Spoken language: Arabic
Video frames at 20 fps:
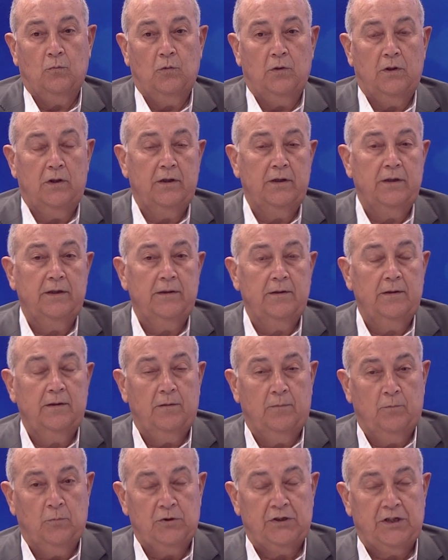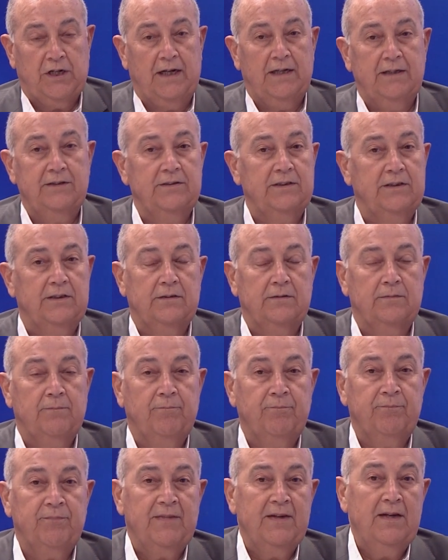وللمشاهدين
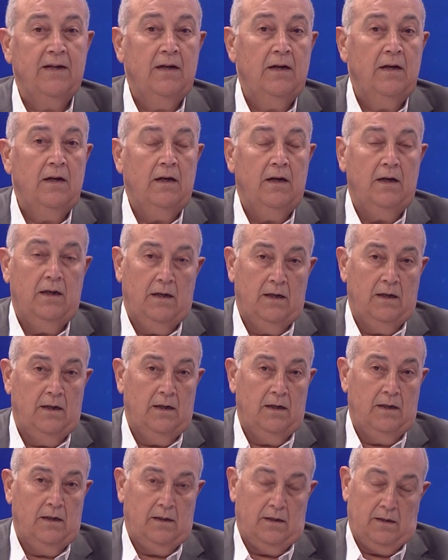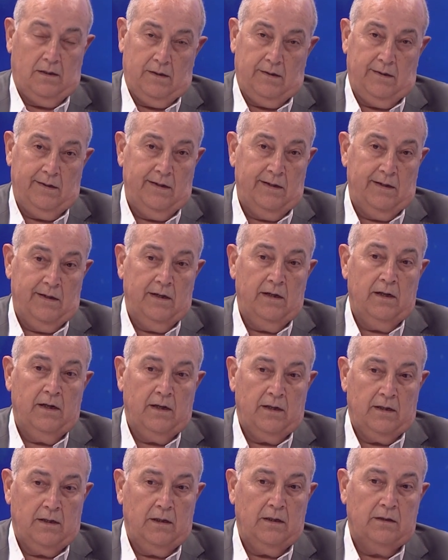أه
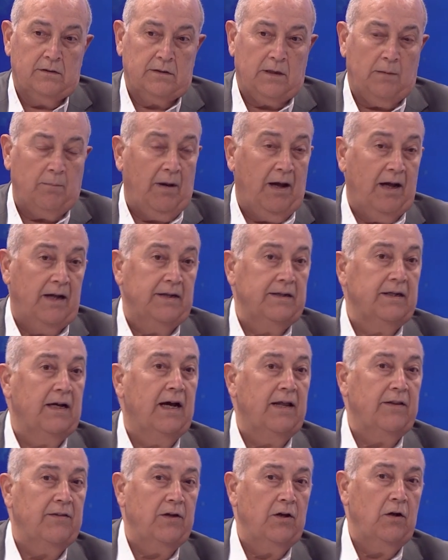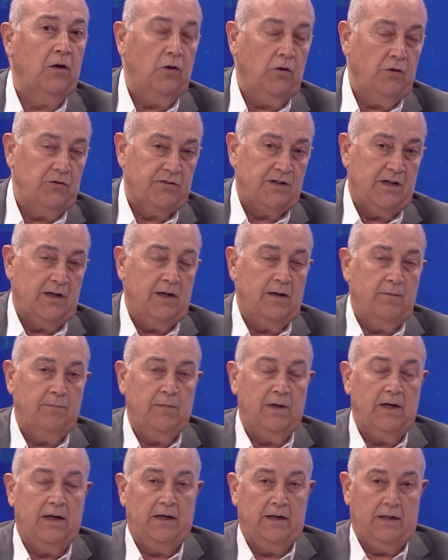طبعا هذه الحزم
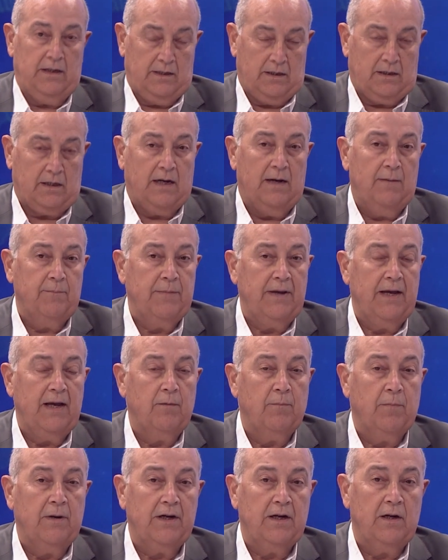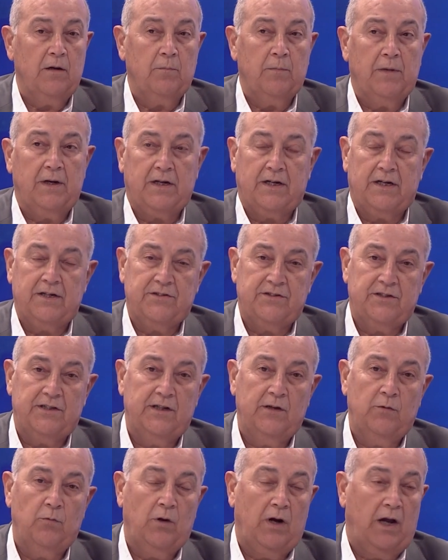اللي قام بها البنك
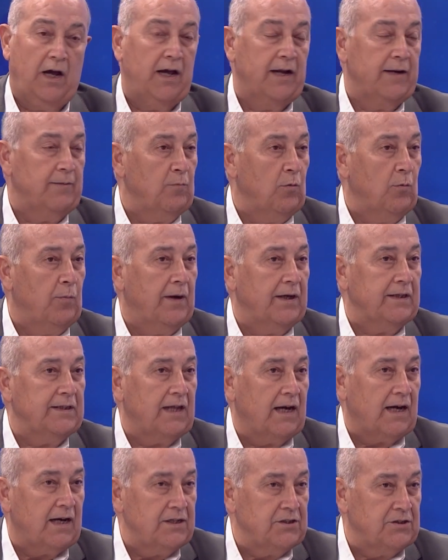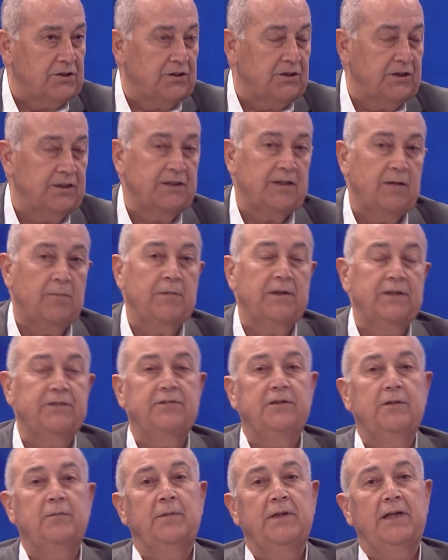المركزي والان مبادرات جديده من
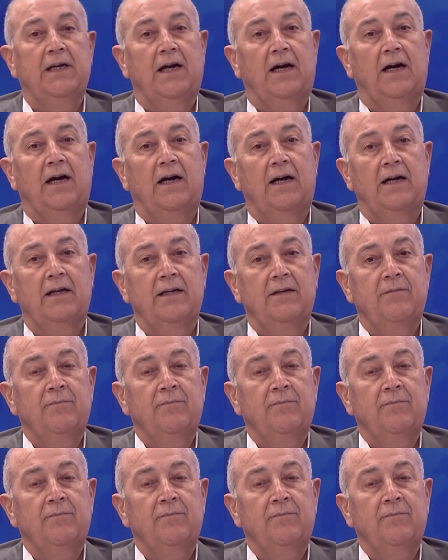التي بي اي